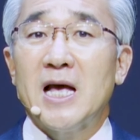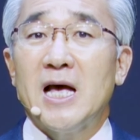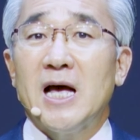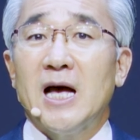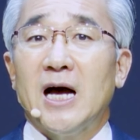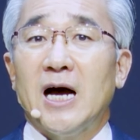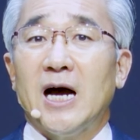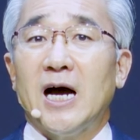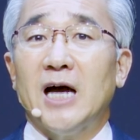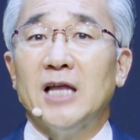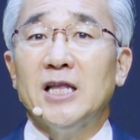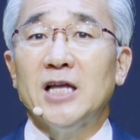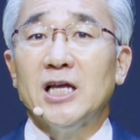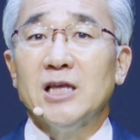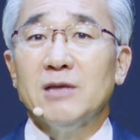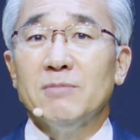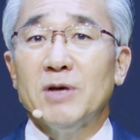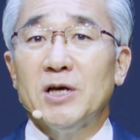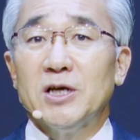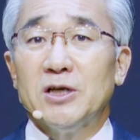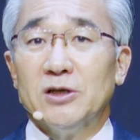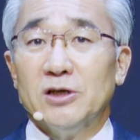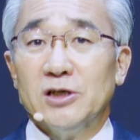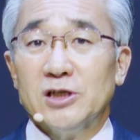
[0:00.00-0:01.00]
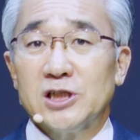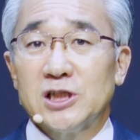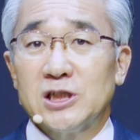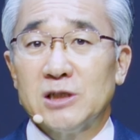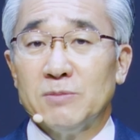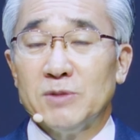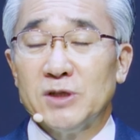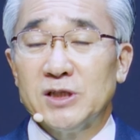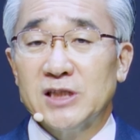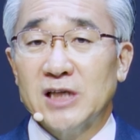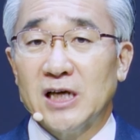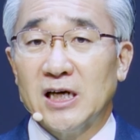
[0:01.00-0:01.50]
하나님의
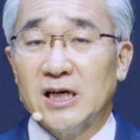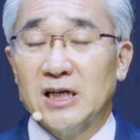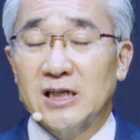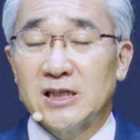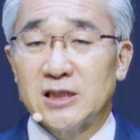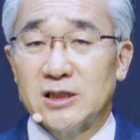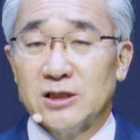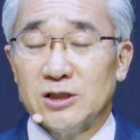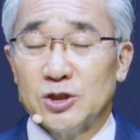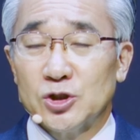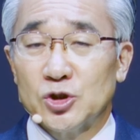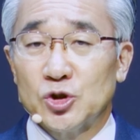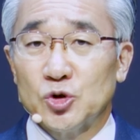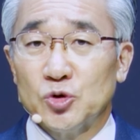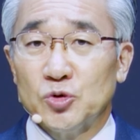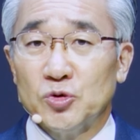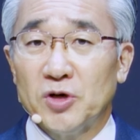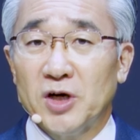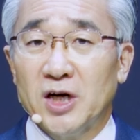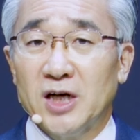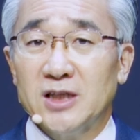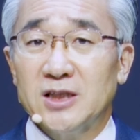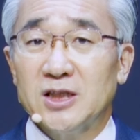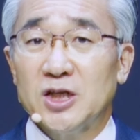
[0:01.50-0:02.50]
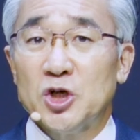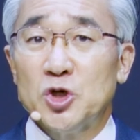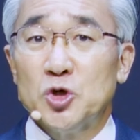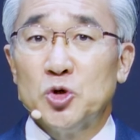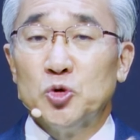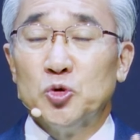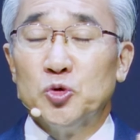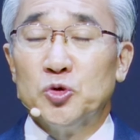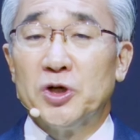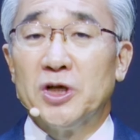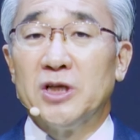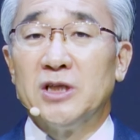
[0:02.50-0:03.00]
열심이 사라지는 순간
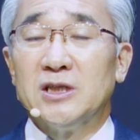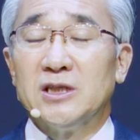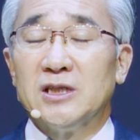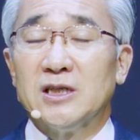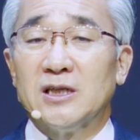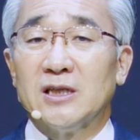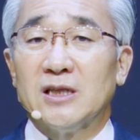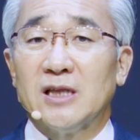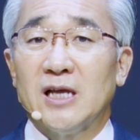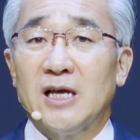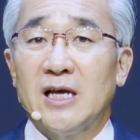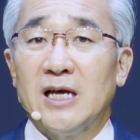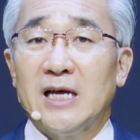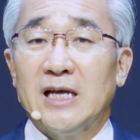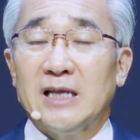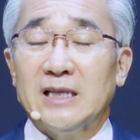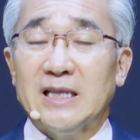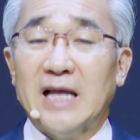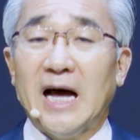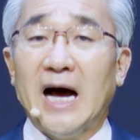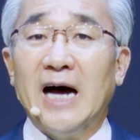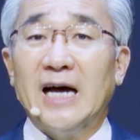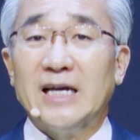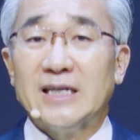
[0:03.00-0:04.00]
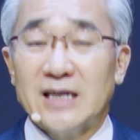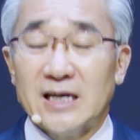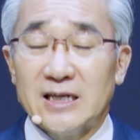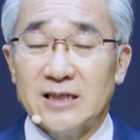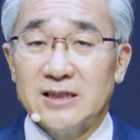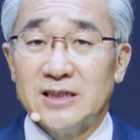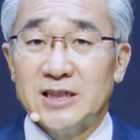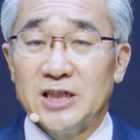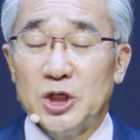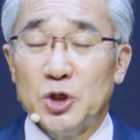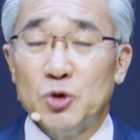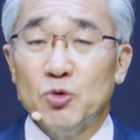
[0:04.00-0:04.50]
우리는 나의
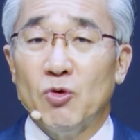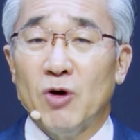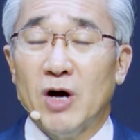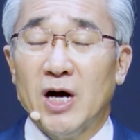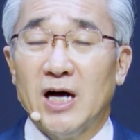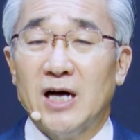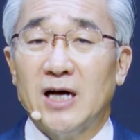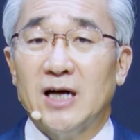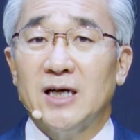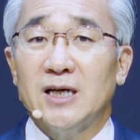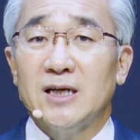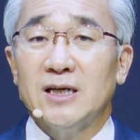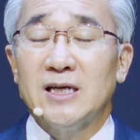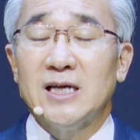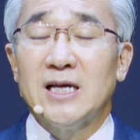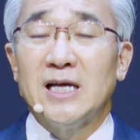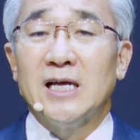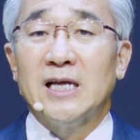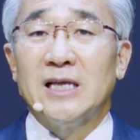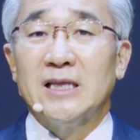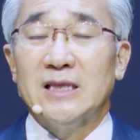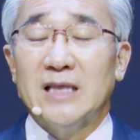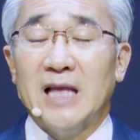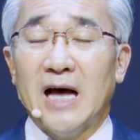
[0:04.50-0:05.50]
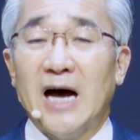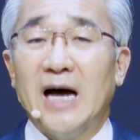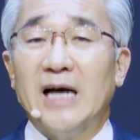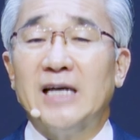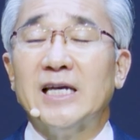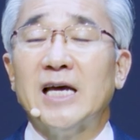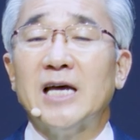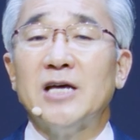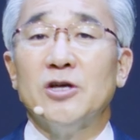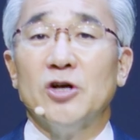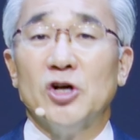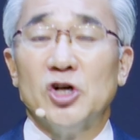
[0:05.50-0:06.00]
의와
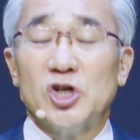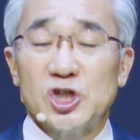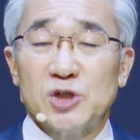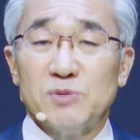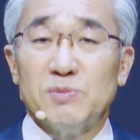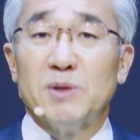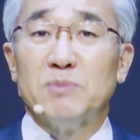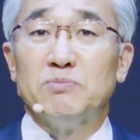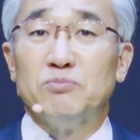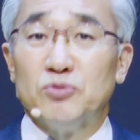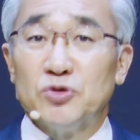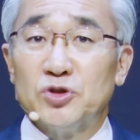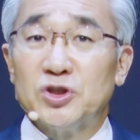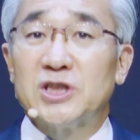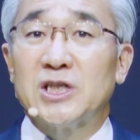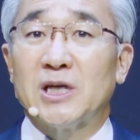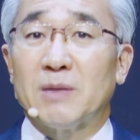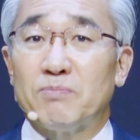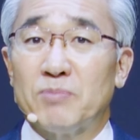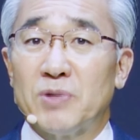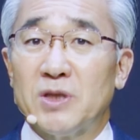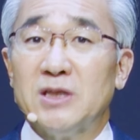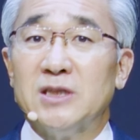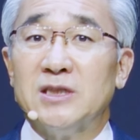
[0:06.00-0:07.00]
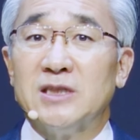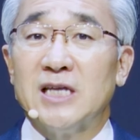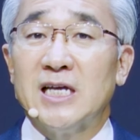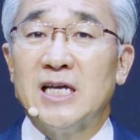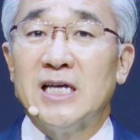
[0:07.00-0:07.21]
나의 열심에 붙잡히는